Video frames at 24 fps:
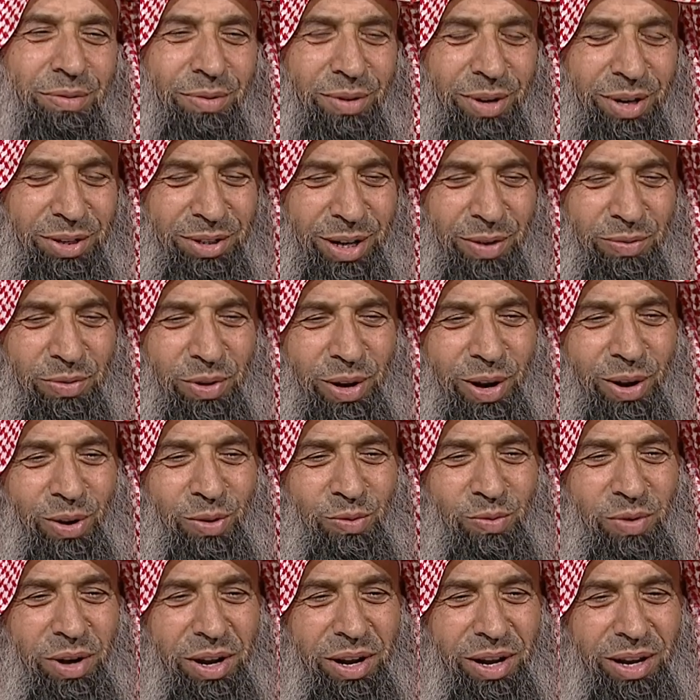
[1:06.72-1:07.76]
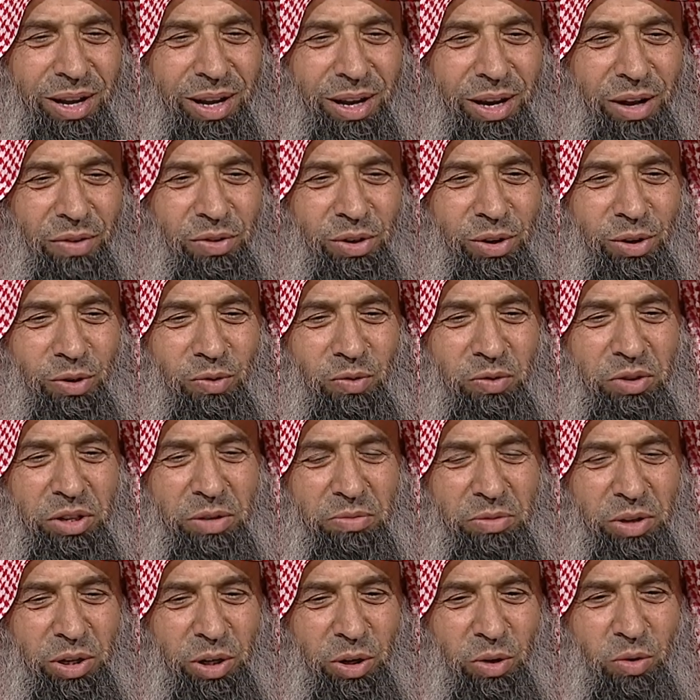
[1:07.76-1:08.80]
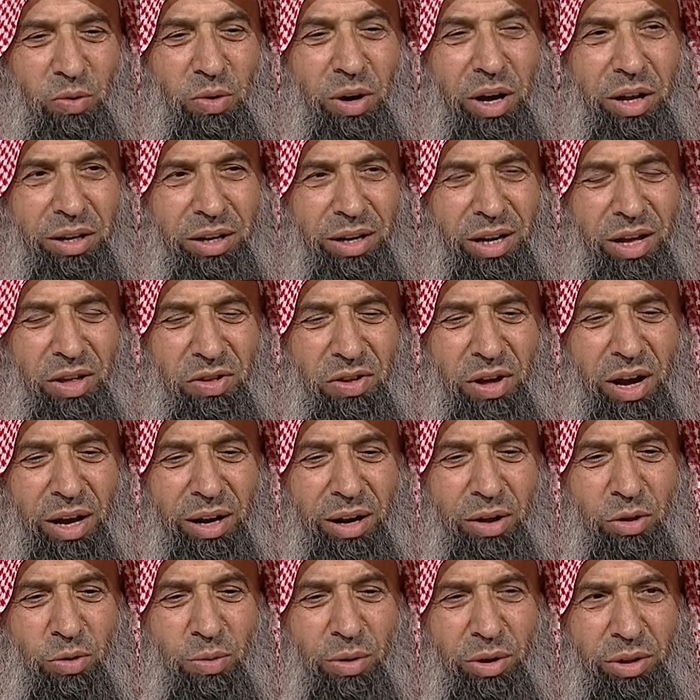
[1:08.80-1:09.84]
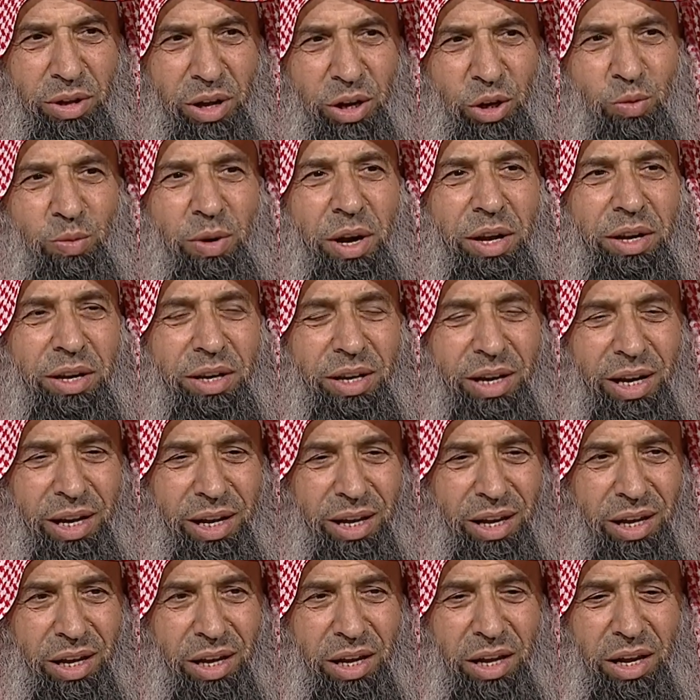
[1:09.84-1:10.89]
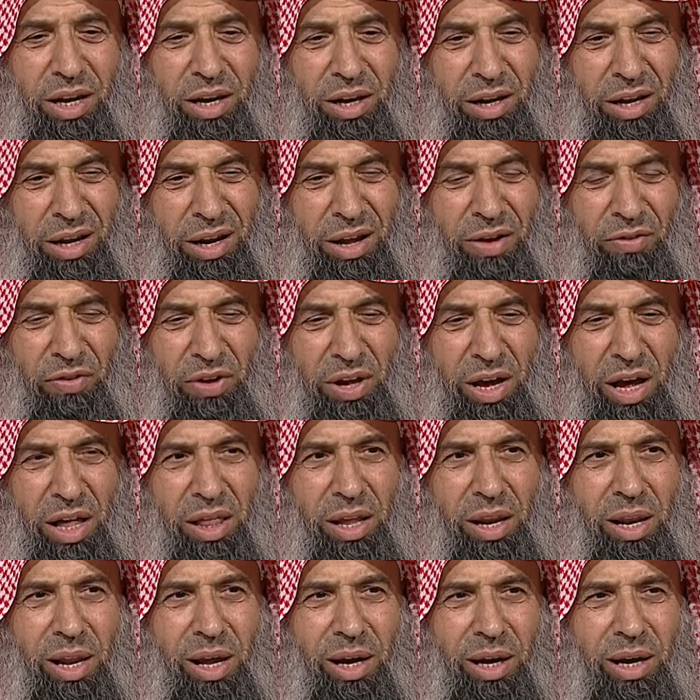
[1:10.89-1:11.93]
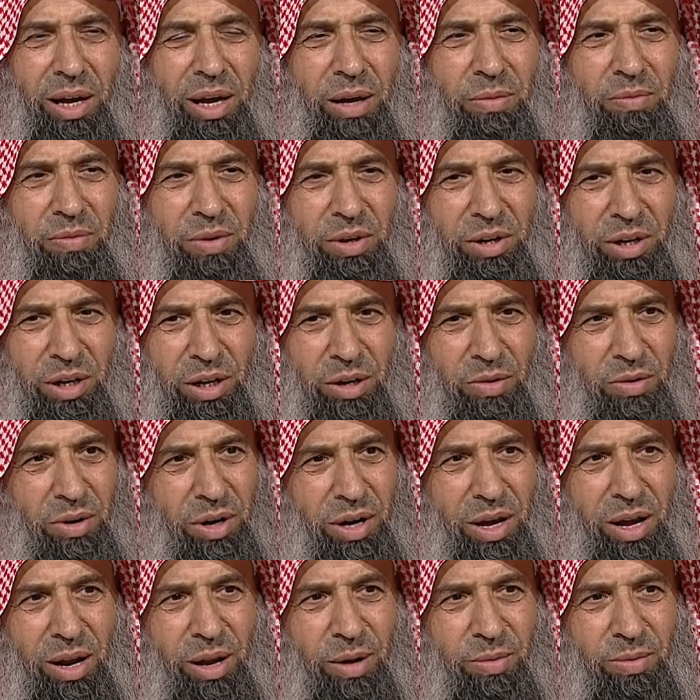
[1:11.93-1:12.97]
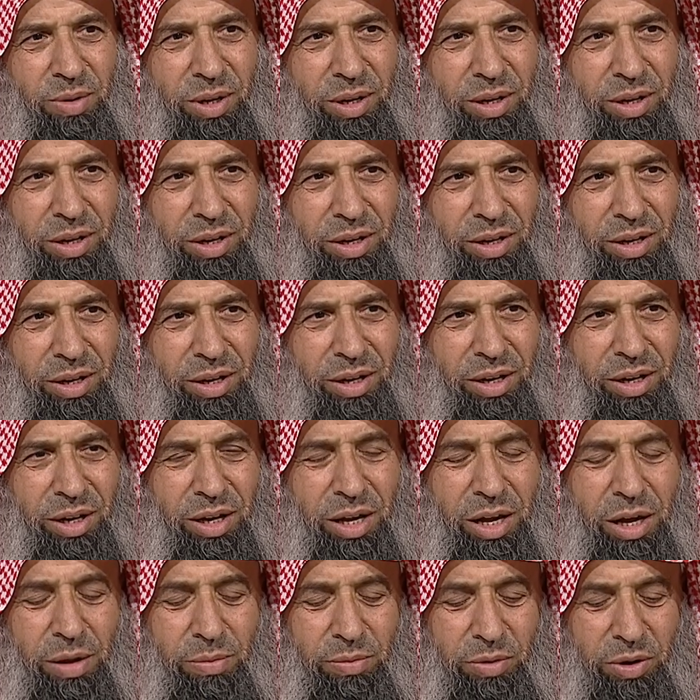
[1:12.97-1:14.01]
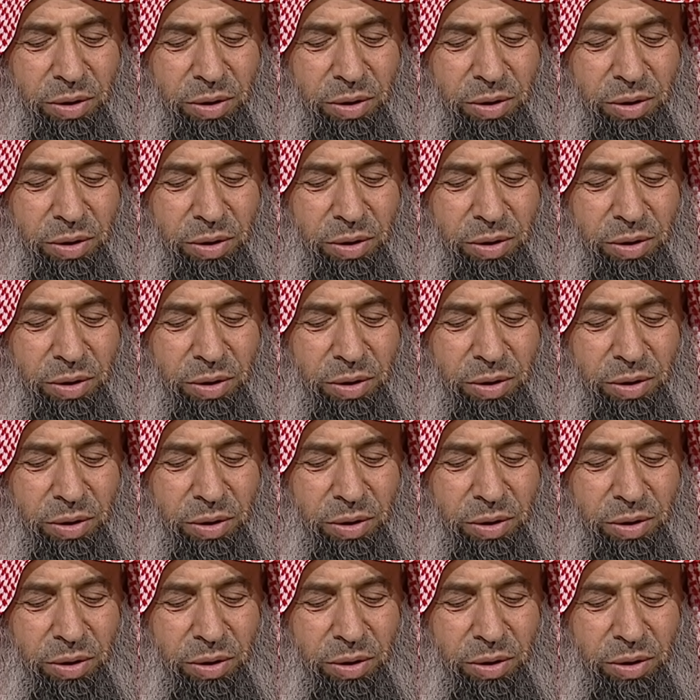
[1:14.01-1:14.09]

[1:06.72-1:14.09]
الله شيخ عبد الله وبارك الله فيكم جميع إخواننا سأل الله سبحانه وتعالى يبارك لنا في هذا اللقاء منه وكرمه اللهم أمين, آمين.